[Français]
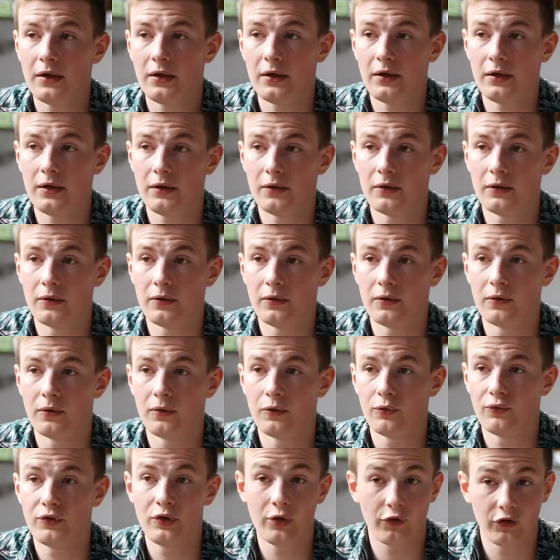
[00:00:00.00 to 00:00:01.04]
et
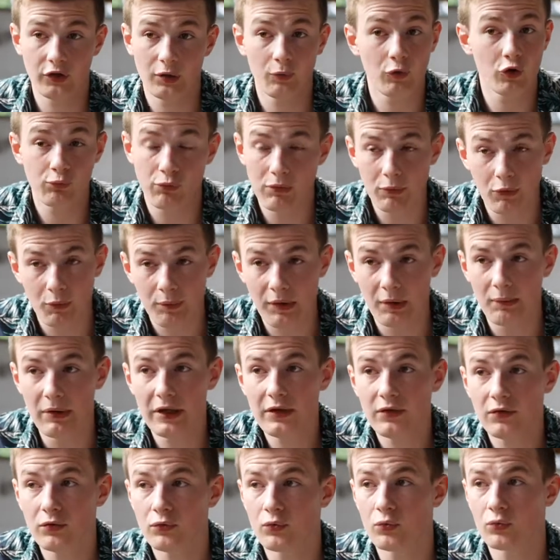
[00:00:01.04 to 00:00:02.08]
euh, financièrement je pouvais me le
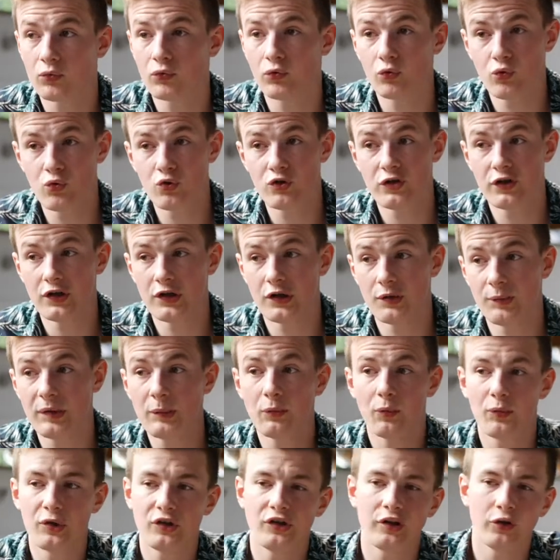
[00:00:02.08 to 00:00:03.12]
permettre donc du coup j'ai
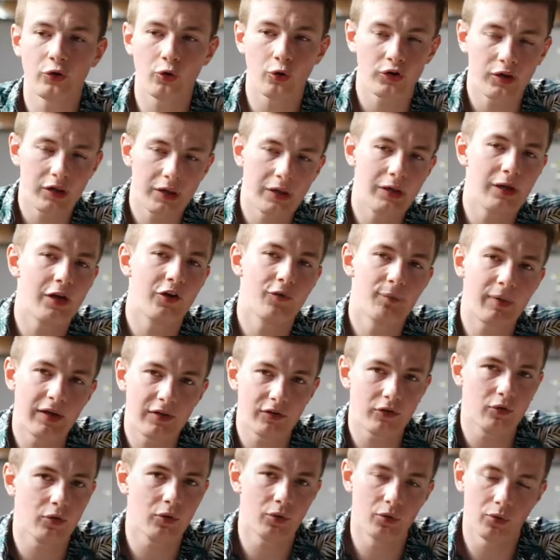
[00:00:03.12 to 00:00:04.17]
mis mon métier de côté
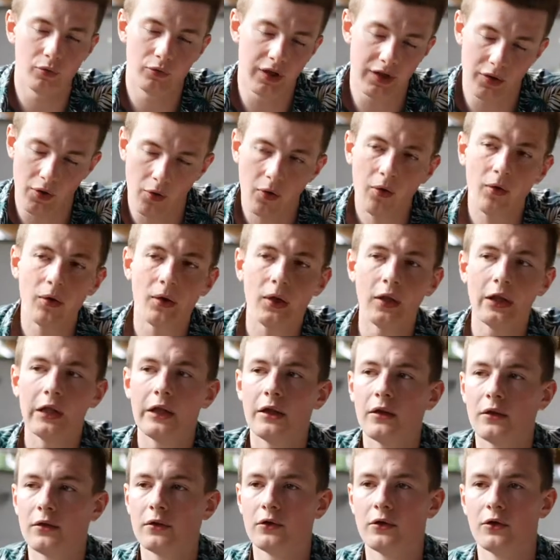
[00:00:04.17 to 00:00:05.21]
l'espace d'un an
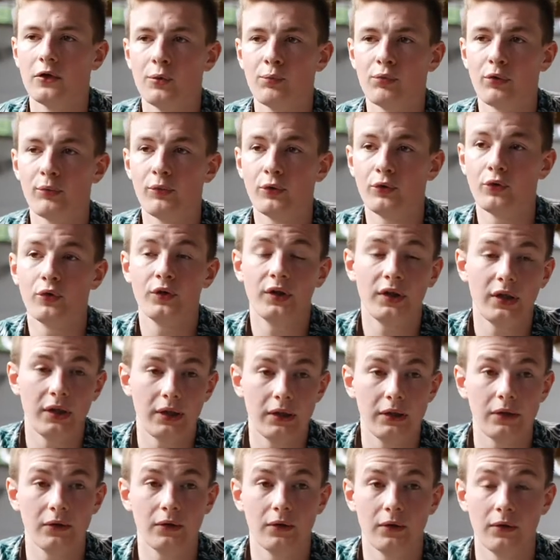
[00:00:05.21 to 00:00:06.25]
pour, me
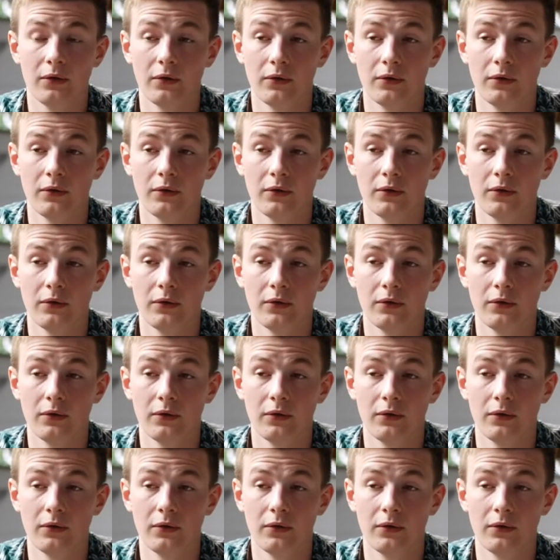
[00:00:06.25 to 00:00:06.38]
donner,